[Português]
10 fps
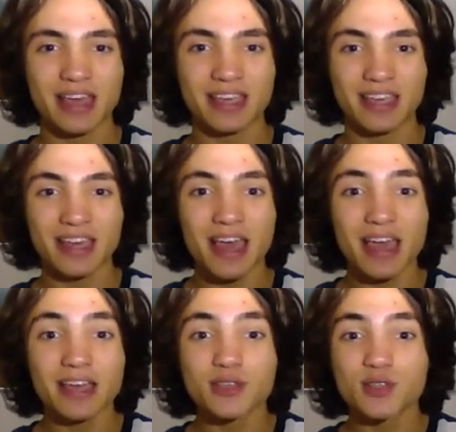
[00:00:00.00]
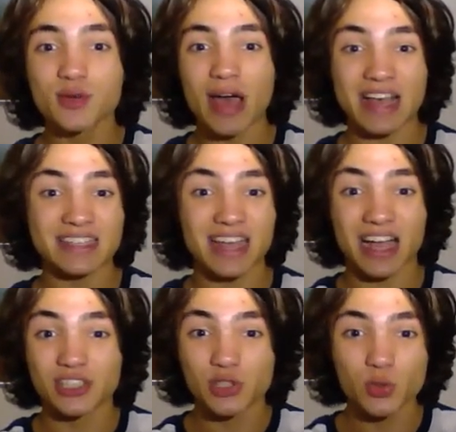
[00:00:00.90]
E que isso, essa
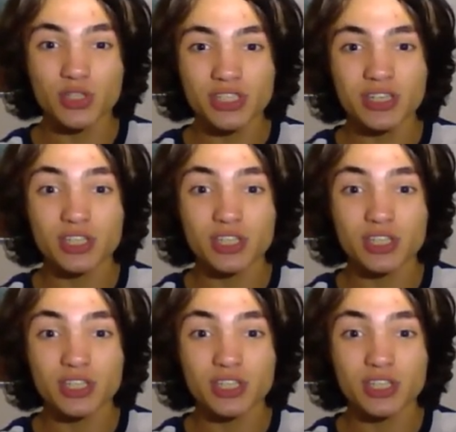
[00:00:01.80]
atitude